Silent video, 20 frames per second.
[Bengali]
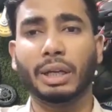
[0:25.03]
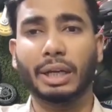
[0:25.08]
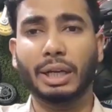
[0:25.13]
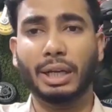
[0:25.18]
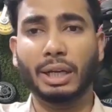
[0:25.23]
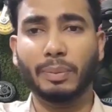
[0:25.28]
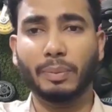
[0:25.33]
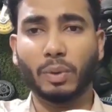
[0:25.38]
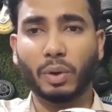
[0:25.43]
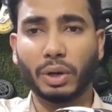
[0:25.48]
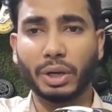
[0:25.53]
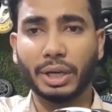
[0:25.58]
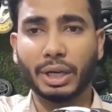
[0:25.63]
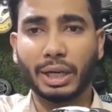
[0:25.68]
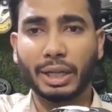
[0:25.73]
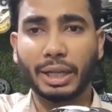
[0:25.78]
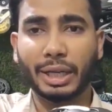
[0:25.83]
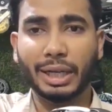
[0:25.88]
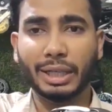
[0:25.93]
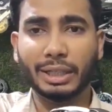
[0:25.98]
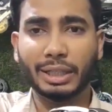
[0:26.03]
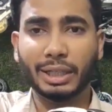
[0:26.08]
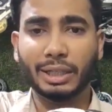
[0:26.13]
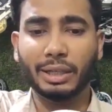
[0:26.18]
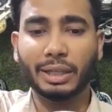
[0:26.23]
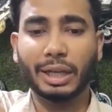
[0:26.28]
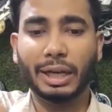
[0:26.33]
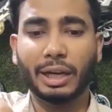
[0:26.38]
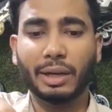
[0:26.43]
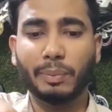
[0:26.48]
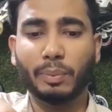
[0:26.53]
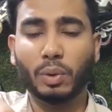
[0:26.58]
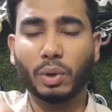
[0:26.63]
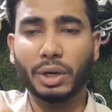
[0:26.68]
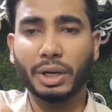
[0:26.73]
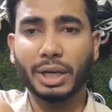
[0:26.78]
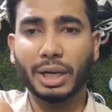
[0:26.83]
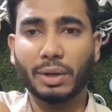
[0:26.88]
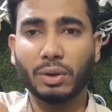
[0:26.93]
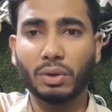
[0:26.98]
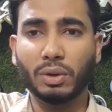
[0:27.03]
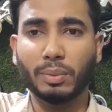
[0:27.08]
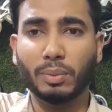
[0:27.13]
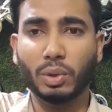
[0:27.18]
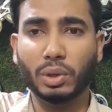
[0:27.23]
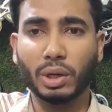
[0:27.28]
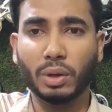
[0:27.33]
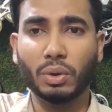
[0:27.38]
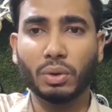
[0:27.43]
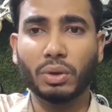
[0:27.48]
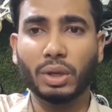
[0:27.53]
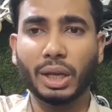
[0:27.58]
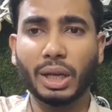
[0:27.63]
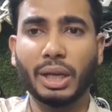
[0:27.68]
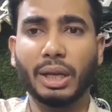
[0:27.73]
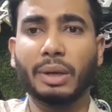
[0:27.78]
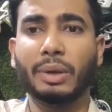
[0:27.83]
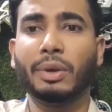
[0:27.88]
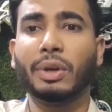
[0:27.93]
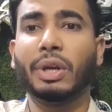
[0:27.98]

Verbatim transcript: এটার বডিটা ঠিক আছে দেখেন বডিটা কত মোটা কত জানেন